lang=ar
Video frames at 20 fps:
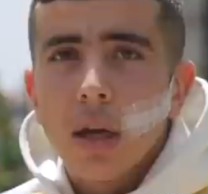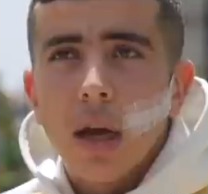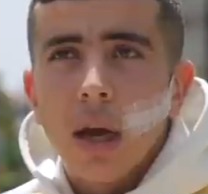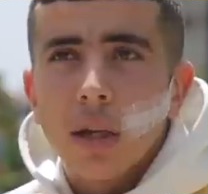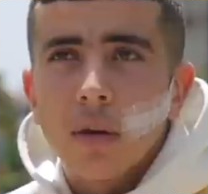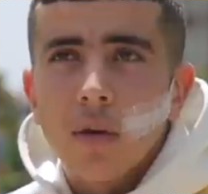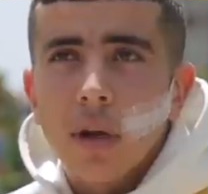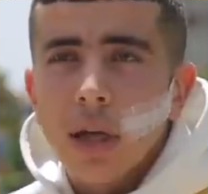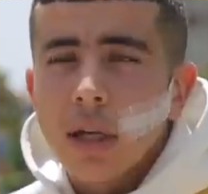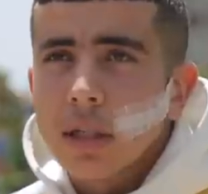
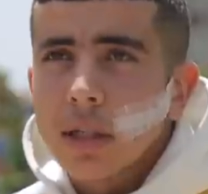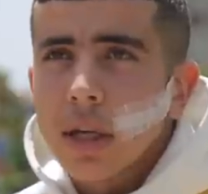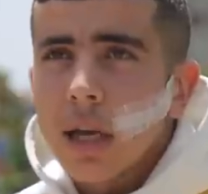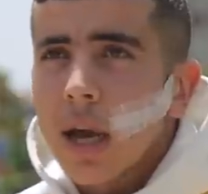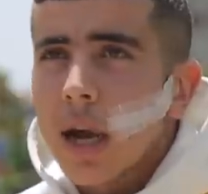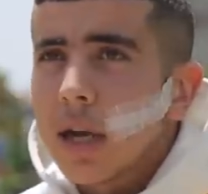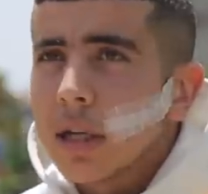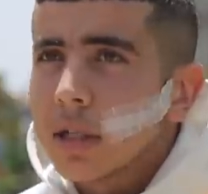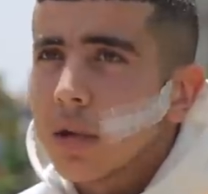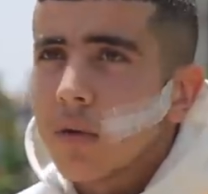هادو ولا كانت شي
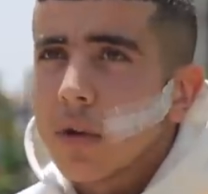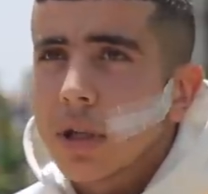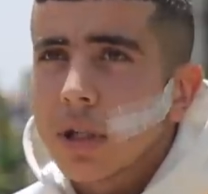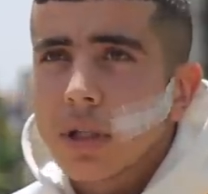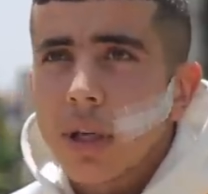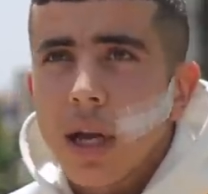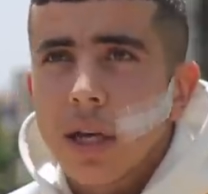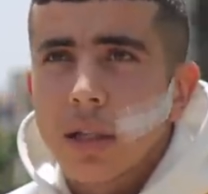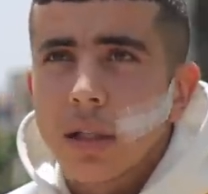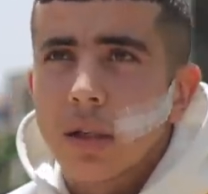حاجه ولا
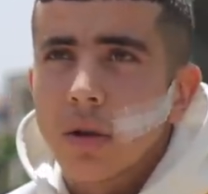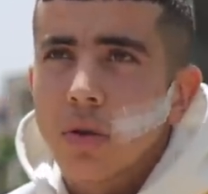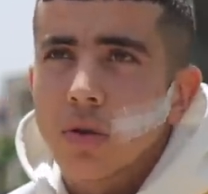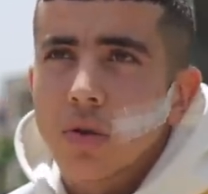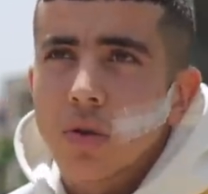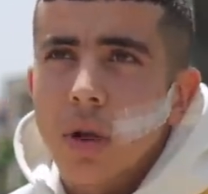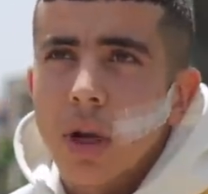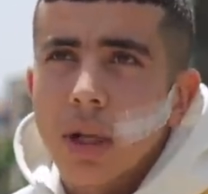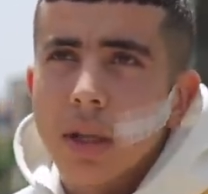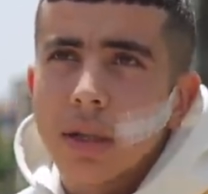شي حاجه
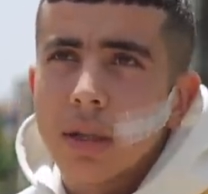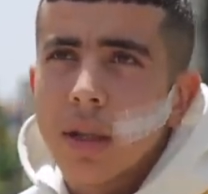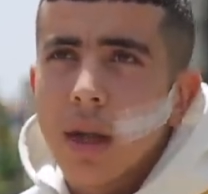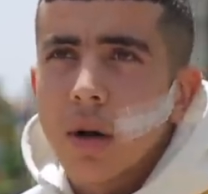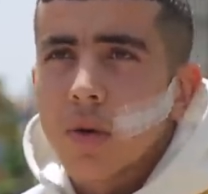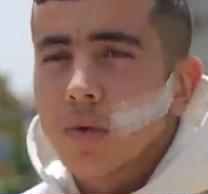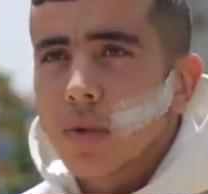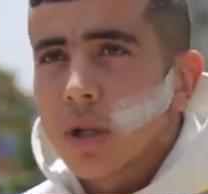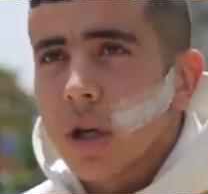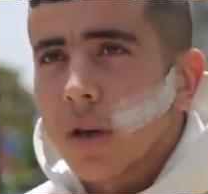السخره
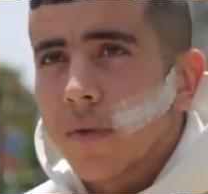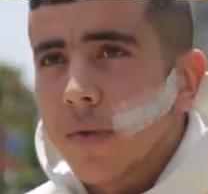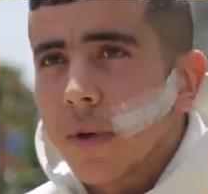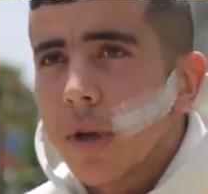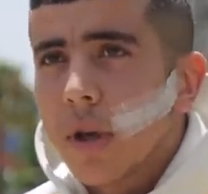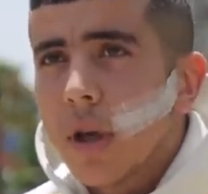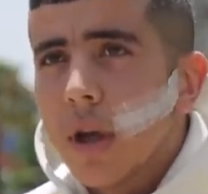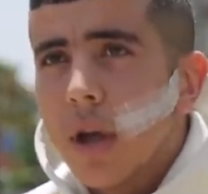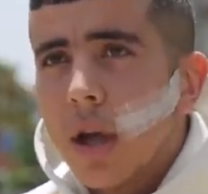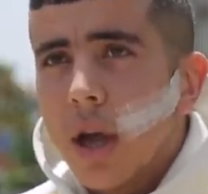الدار وصافي
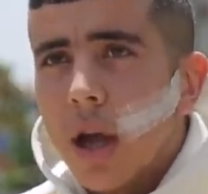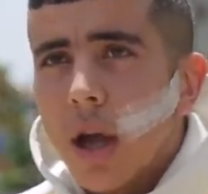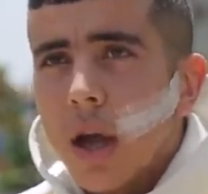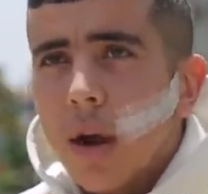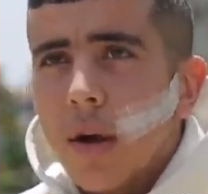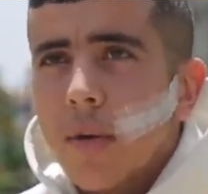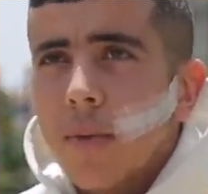شنو